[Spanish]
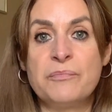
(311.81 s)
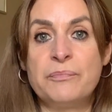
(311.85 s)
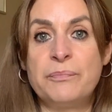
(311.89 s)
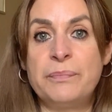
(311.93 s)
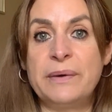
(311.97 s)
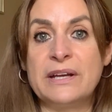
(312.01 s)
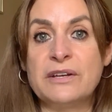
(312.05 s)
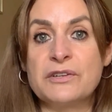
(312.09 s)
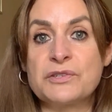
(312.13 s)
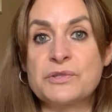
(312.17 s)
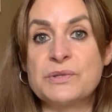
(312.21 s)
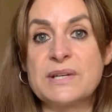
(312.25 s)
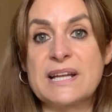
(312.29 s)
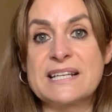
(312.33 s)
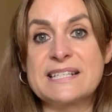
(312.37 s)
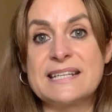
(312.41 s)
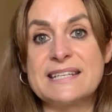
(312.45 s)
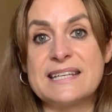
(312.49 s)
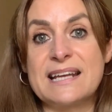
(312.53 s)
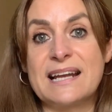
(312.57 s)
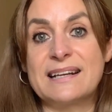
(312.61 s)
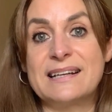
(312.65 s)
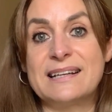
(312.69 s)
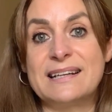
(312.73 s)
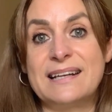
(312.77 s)
pero es una
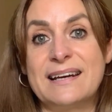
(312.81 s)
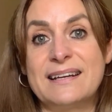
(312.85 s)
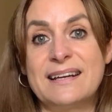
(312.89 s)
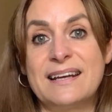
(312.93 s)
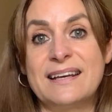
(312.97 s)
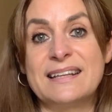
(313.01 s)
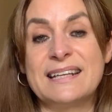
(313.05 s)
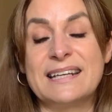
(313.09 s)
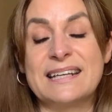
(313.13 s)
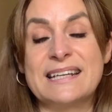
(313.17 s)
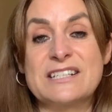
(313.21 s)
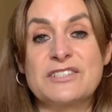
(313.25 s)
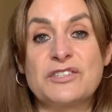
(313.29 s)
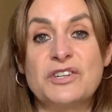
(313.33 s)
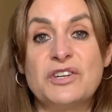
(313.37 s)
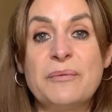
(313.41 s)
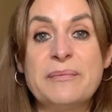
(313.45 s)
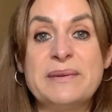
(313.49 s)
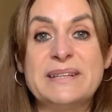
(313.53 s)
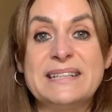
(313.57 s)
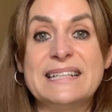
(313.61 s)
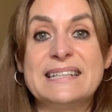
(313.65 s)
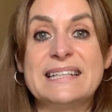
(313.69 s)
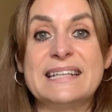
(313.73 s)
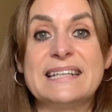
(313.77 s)
señal clara de que
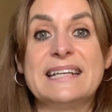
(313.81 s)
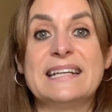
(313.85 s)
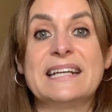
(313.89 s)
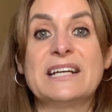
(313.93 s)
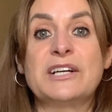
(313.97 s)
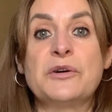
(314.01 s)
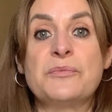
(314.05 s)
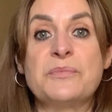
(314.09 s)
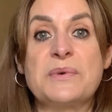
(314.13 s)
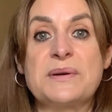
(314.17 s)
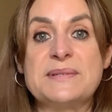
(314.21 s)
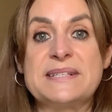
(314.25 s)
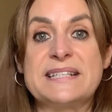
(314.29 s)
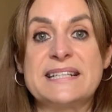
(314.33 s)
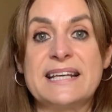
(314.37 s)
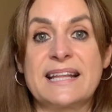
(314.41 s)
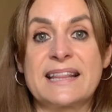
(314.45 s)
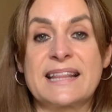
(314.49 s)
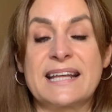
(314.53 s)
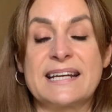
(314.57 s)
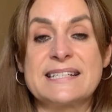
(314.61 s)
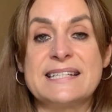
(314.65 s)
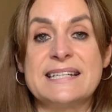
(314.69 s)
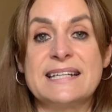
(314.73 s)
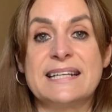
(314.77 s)
solamente te quiere como amistad,
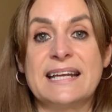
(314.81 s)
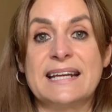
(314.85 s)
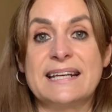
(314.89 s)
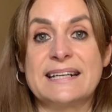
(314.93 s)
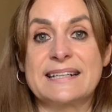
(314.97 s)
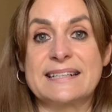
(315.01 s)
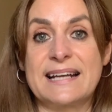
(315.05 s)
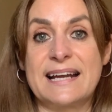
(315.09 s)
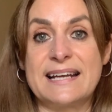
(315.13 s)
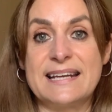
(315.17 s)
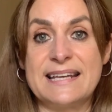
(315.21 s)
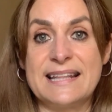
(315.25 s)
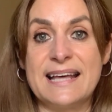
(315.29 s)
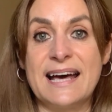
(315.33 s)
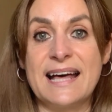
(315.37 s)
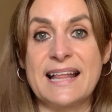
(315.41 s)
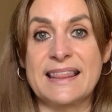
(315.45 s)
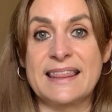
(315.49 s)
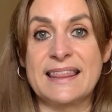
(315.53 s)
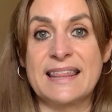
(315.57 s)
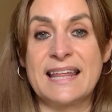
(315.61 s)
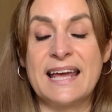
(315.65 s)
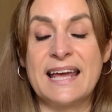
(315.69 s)
así que en realidad